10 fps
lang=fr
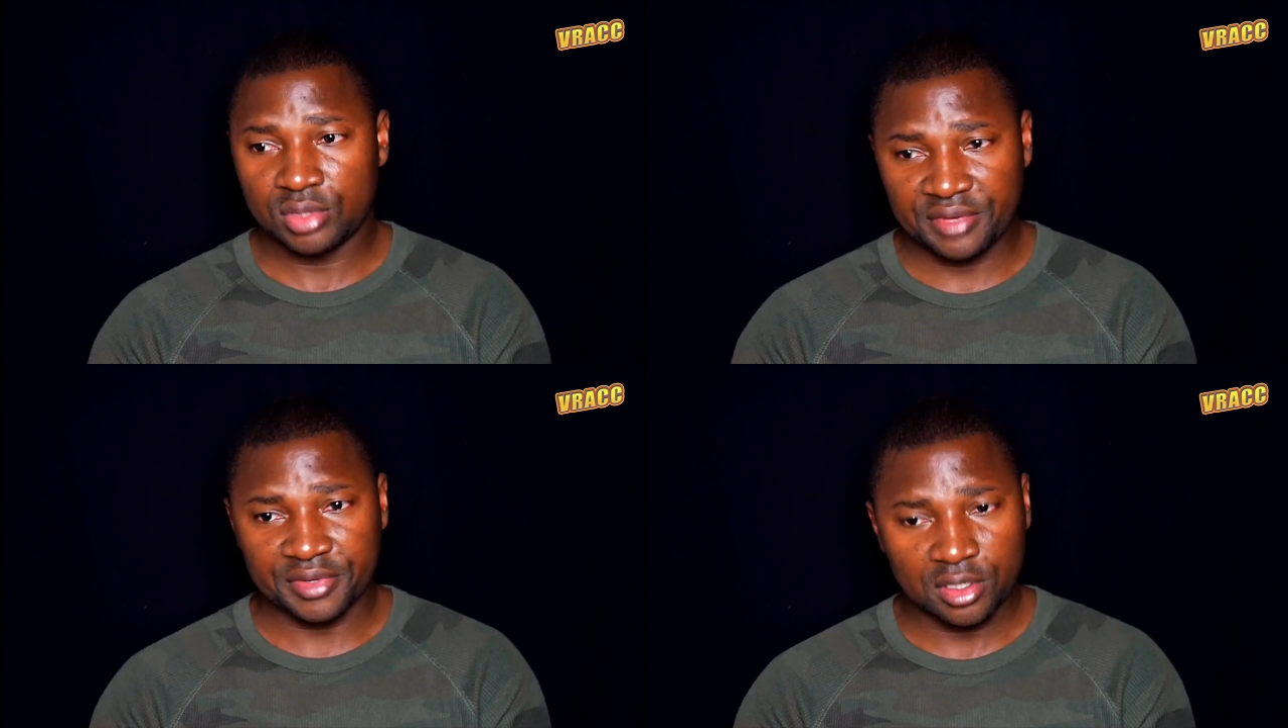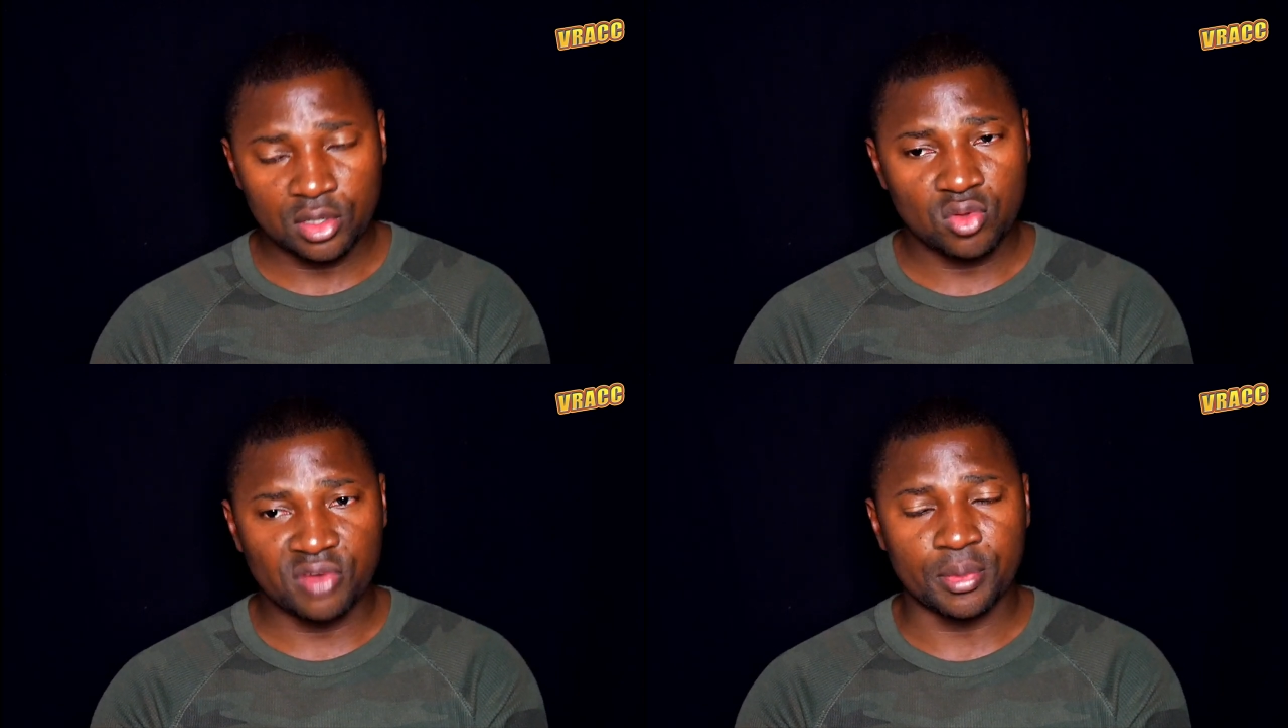
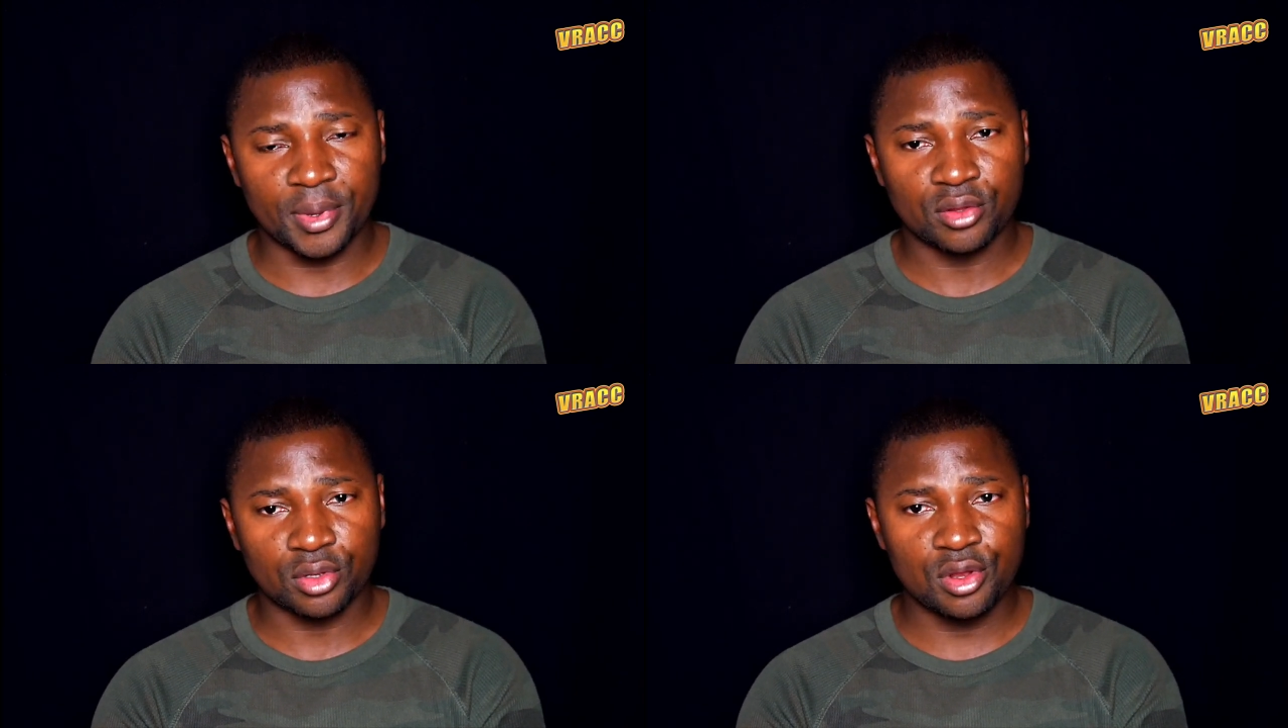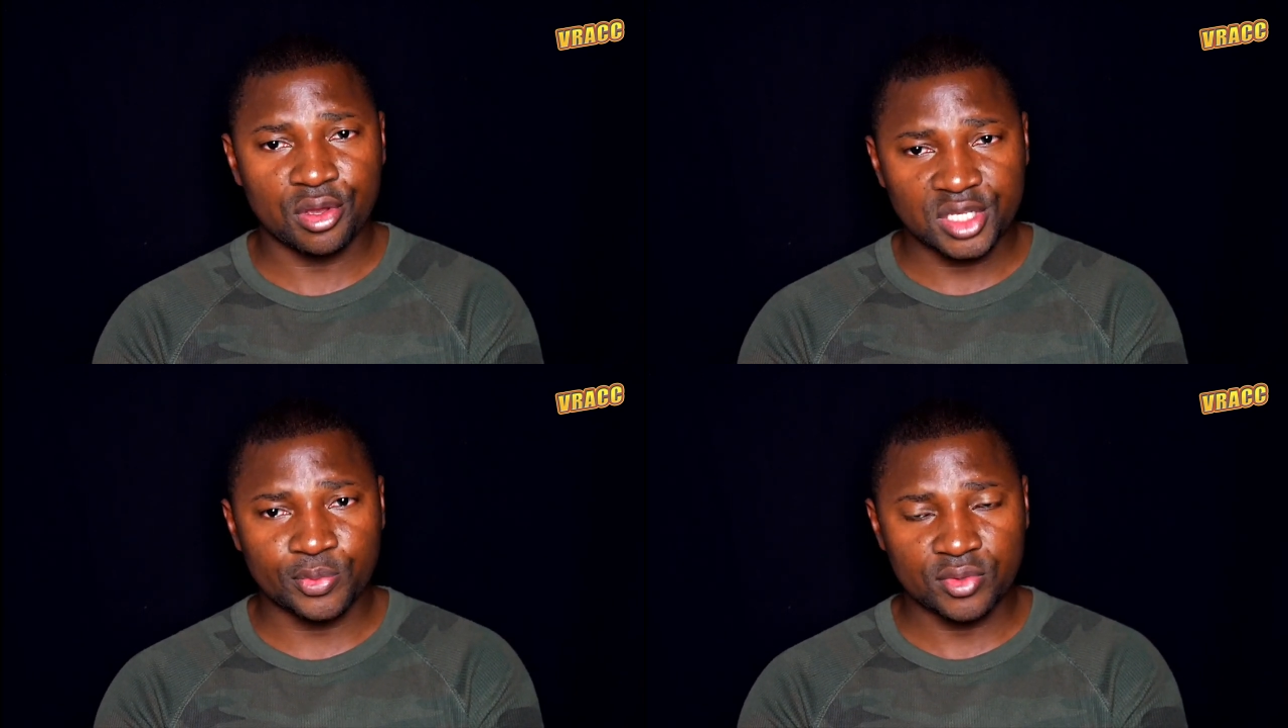africains doivent prendre leurs
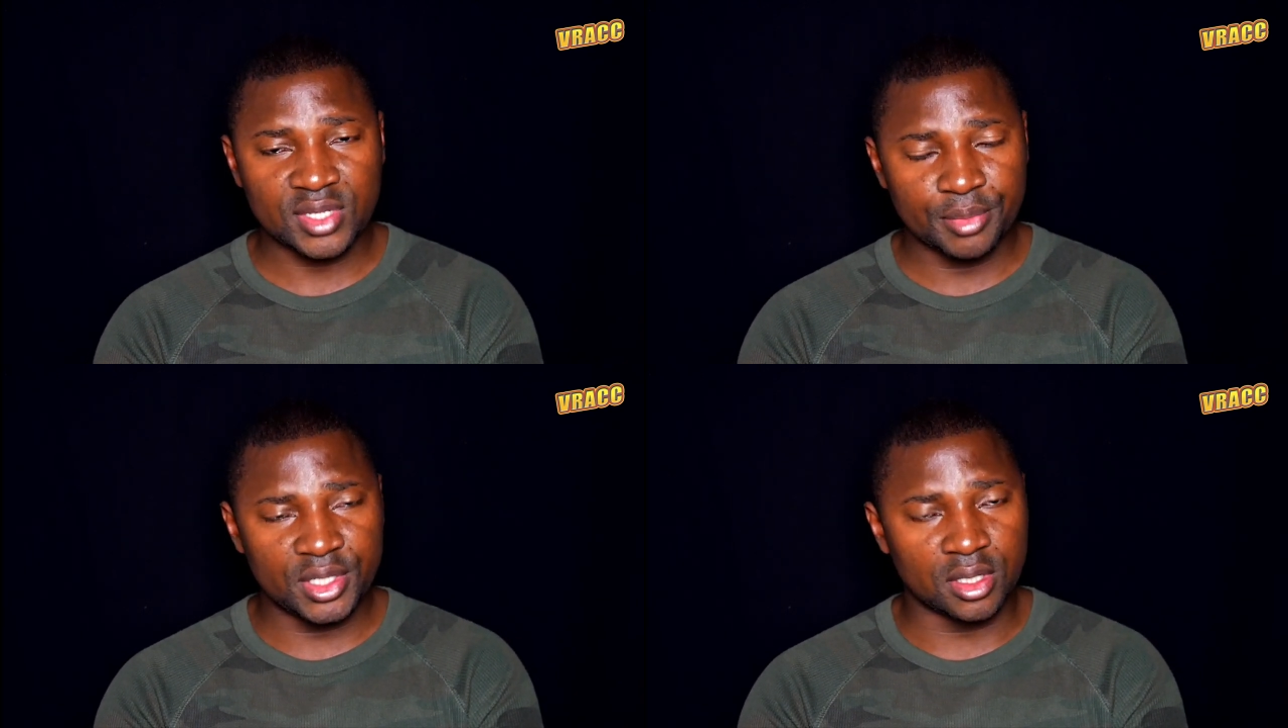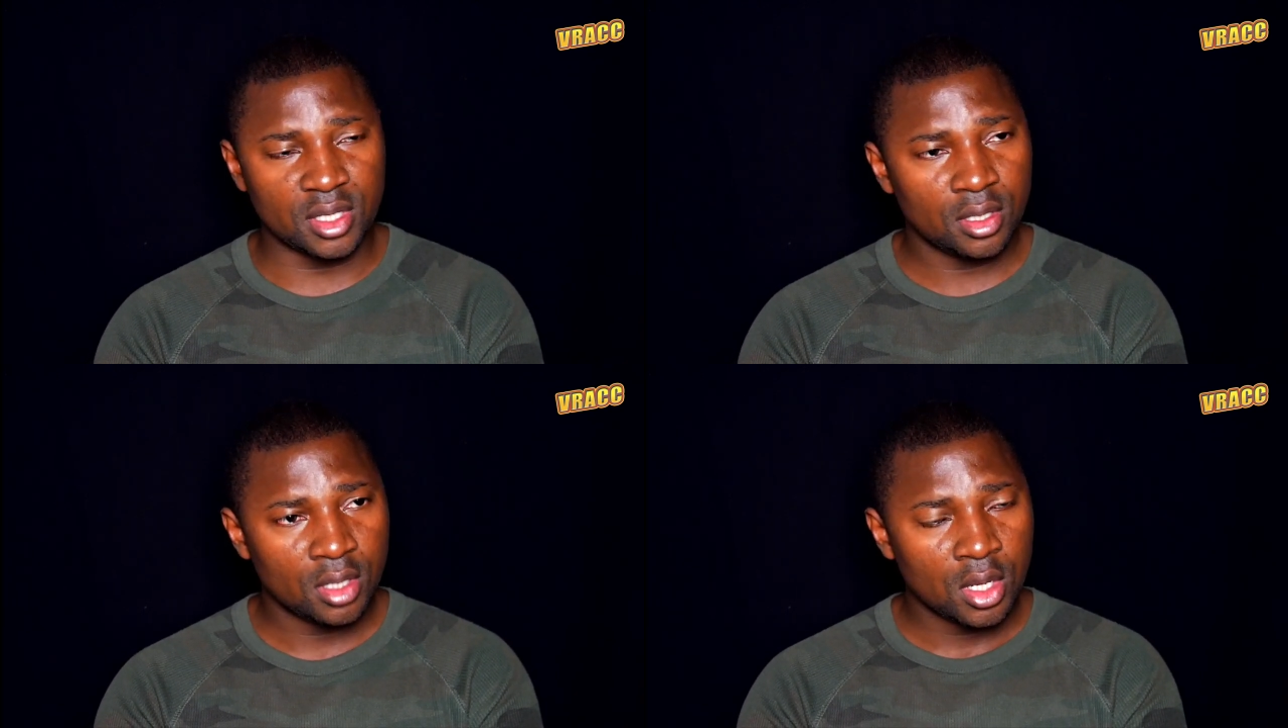
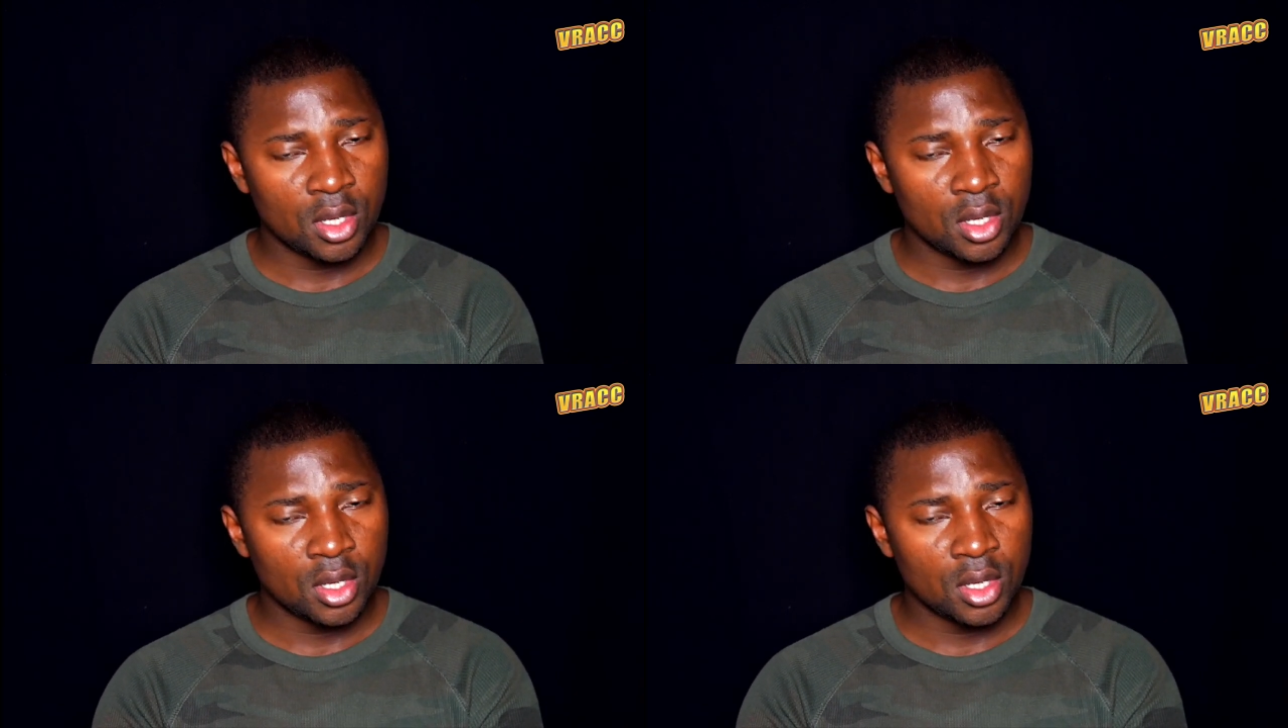responsabilités